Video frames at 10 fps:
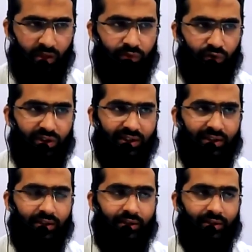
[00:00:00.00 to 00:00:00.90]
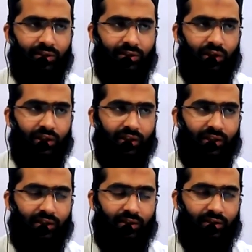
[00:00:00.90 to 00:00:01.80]
वो दे दें और
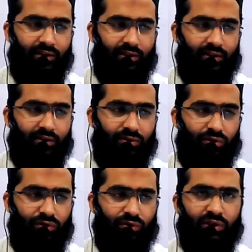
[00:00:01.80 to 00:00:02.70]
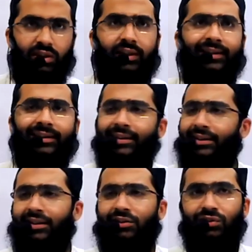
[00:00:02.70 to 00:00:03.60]
एक उर्दू दे दें
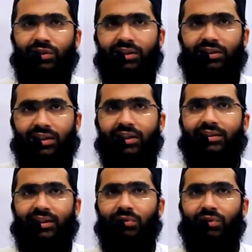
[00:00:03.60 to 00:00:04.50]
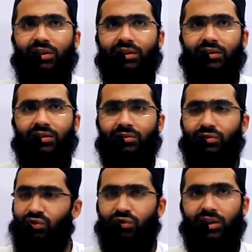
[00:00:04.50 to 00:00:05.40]
इंटरनेट का जो इंग्लिश का एग्ज़ाम होता है ना
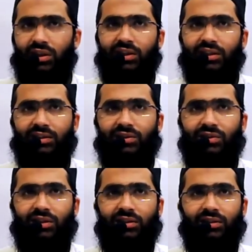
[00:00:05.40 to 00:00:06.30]
उसको देख लिएगा थोड़ा